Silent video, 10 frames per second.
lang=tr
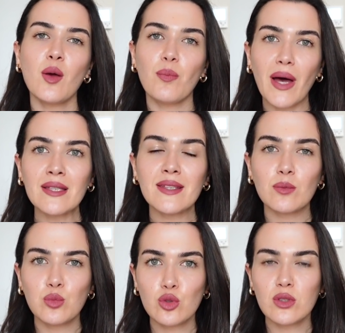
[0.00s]
Ben
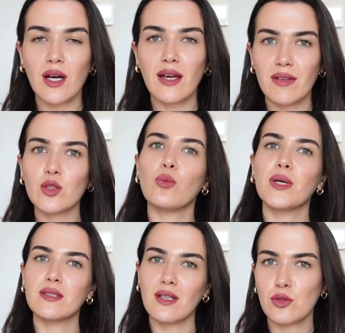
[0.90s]
de burada evet o
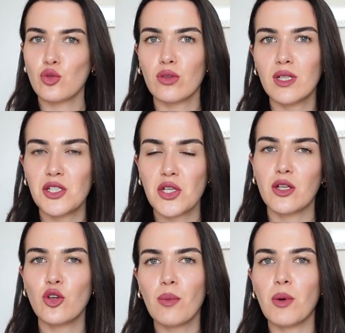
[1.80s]
meditasyonlar işe
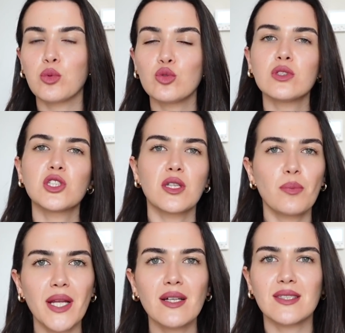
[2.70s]
yarıyor ama bunun
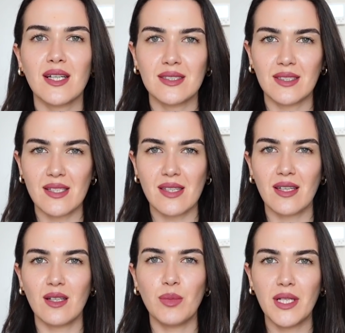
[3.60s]
dışında biraz daha stresle
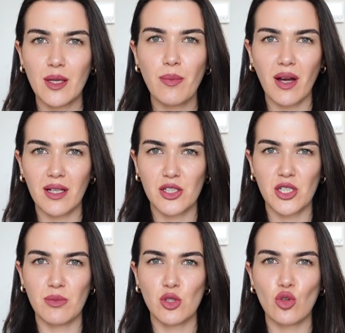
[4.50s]
ilgili bilgi
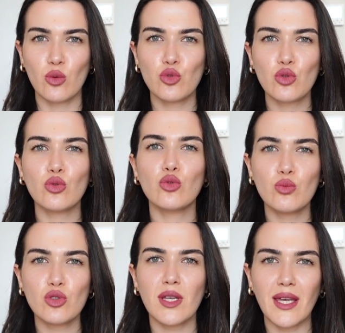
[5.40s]
paylaşayım istiyorum. Çünkü
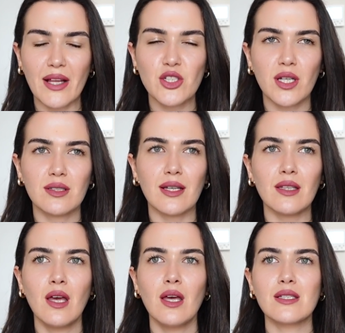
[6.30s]
günümüzde
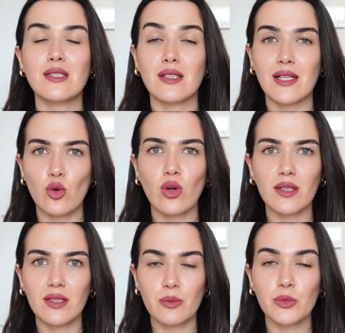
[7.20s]
gerçekten stres
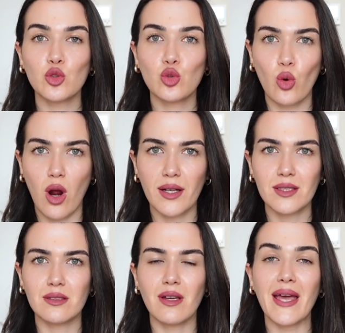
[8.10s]
oranlarımız çok
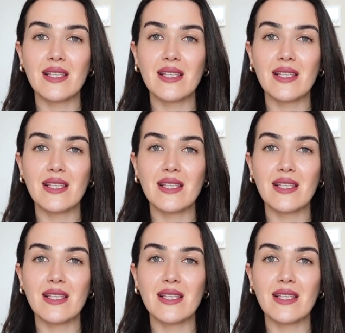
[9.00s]
arttı.